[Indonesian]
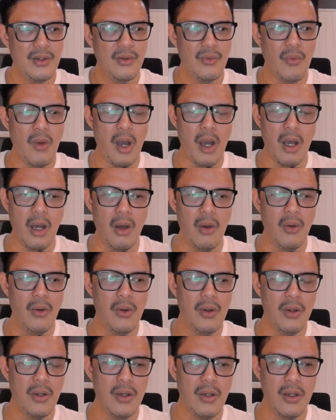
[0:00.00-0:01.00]
wow
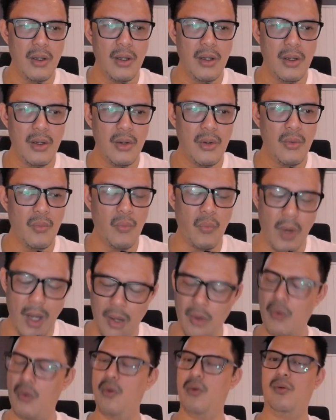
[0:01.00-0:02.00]

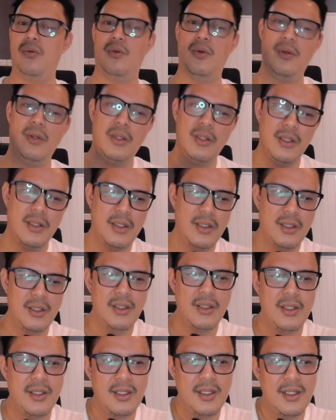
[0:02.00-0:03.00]
wow
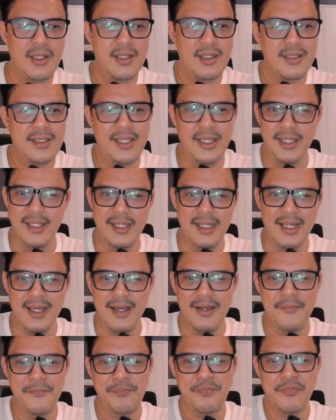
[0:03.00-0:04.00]
gila
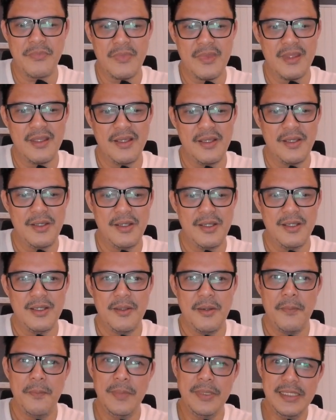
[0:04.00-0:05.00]

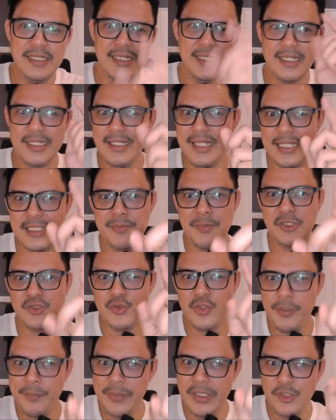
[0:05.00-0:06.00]
bener kan guys
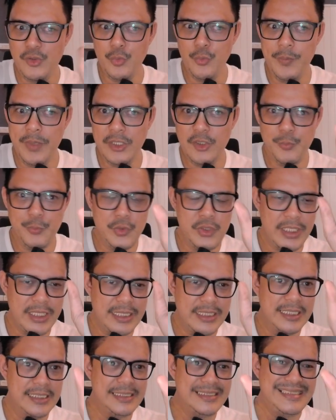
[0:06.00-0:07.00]
maksudnya B2B tuh punya
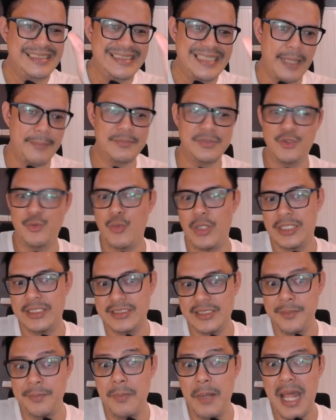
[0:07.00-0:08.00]
hidden gem tuh guys
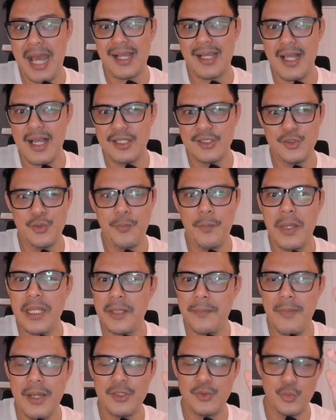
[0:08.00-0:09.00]
di belakang tuh
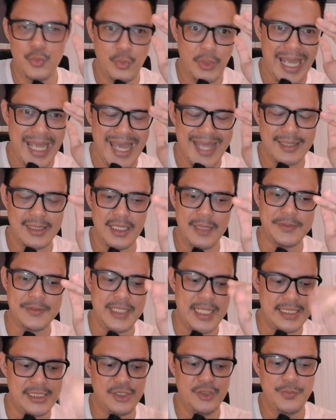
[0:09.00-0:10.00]
banyak banget untuk adlibs
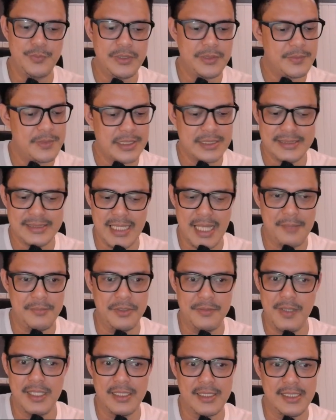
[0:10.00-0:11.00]
guys itu bener-bener
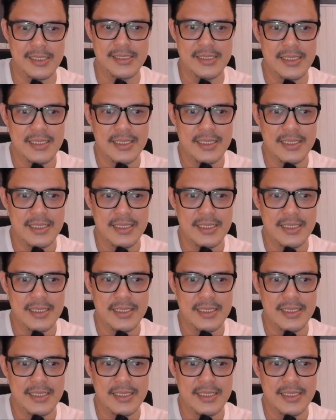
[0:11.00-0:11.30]
sabi banget guys